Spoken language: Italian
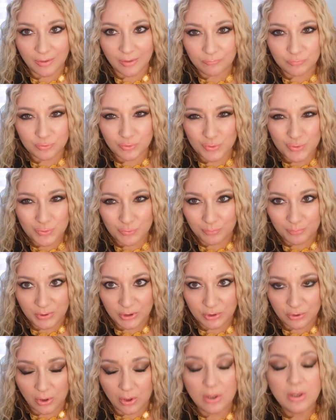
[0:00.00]
che ho avuto
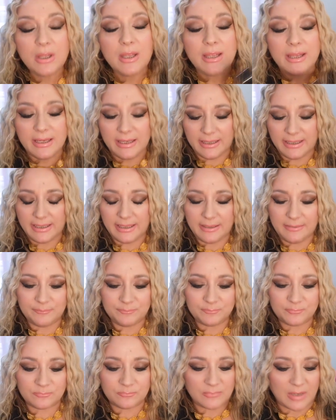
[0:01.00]
subito
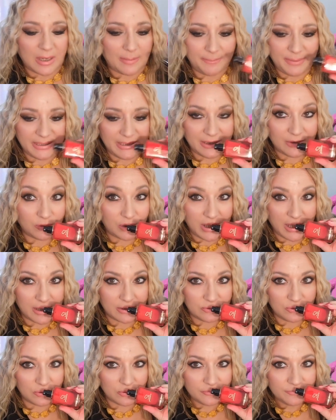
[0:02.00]
ehm, appena
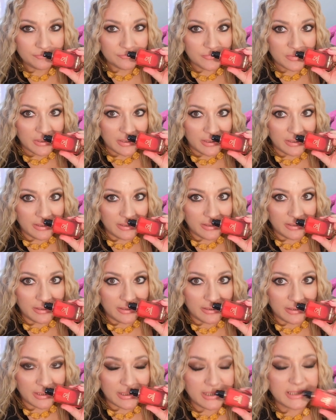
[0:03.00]
erogato.
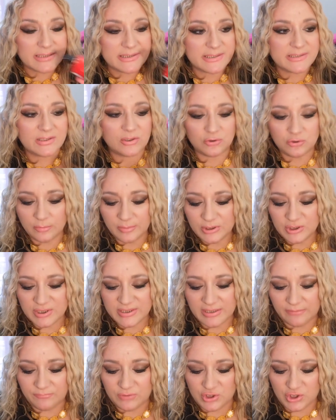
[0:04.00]
Eh, ragazze secondo me ci
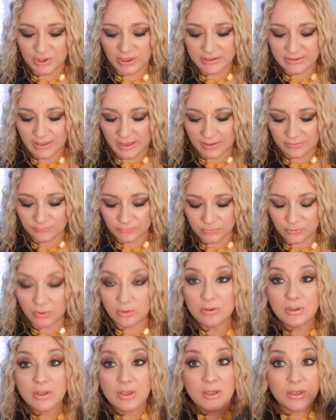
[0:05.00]
si avvicina
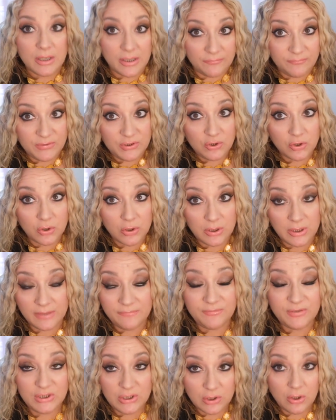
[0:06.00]
tanto e vi, do, e
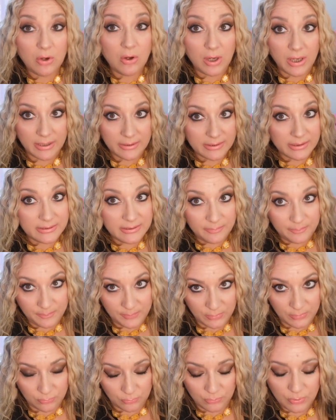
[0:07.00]
vi dirò anche di
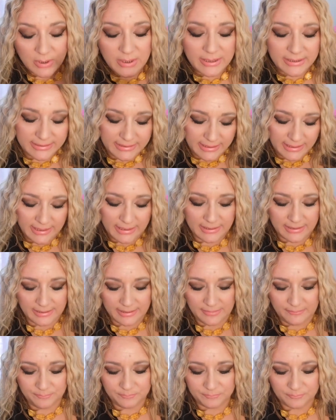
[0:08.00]
più che...
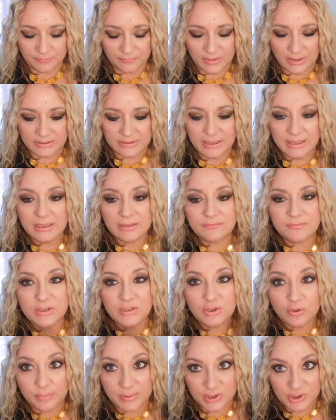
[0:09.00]
Ehm, Ehm, nel
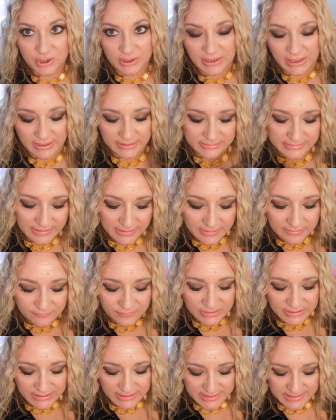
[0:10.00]
video precedente
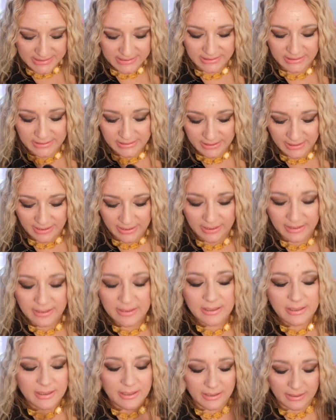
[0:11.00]
vi dissi che
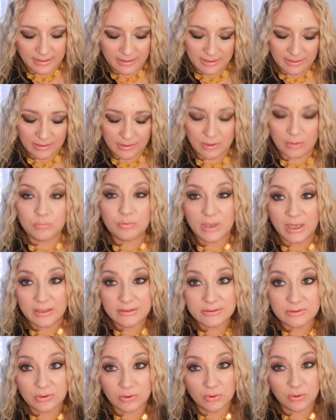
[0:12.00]
eh, un
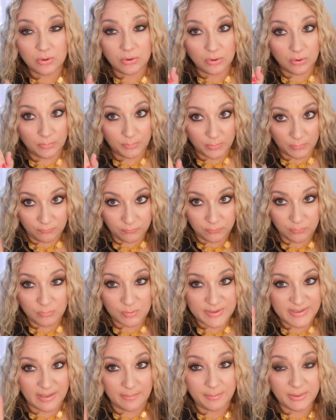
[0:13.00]
altro eh,
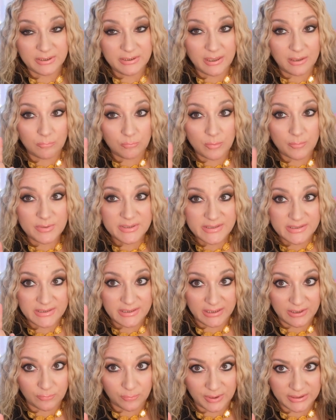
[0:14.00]
profumo, sempre della Woman's
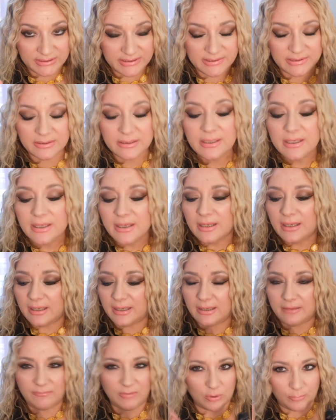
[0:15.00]
Secret,
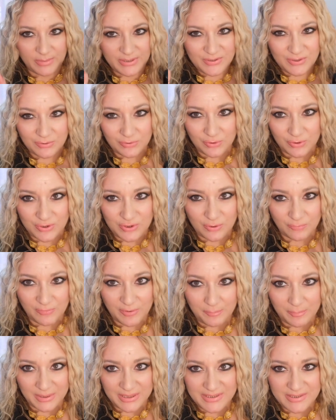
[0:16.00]
eh, ve l'ho messo in
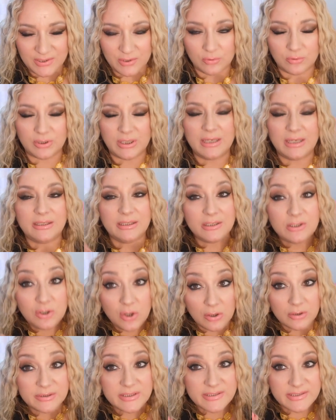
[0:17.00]
sovrimpressione il
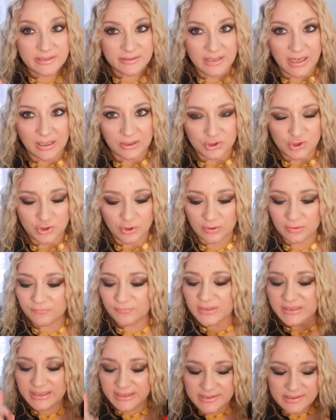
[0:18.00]
Gold Seduction,
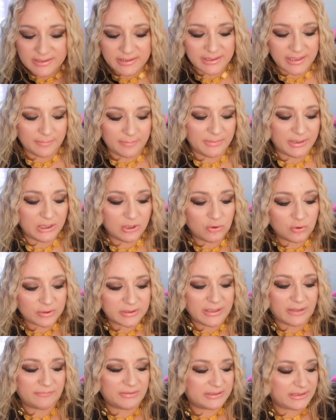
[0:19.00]
vi dissi che mi
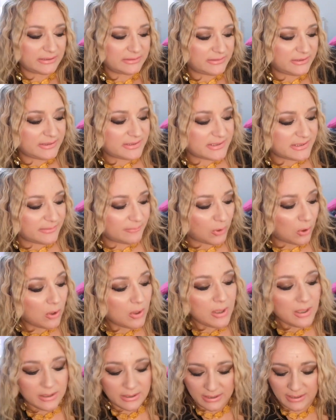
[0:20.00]
ricordava tantissimo
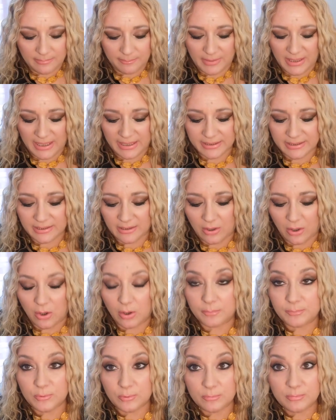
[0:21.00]
il Black
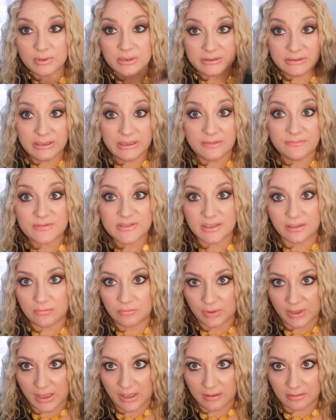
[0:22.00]
Opium di Yves Saint
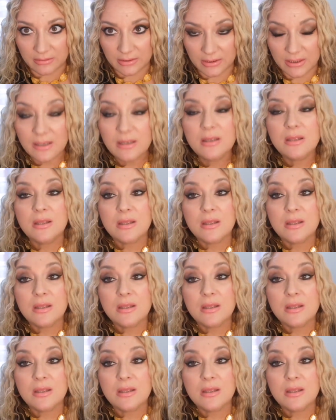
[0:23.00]
Laurent.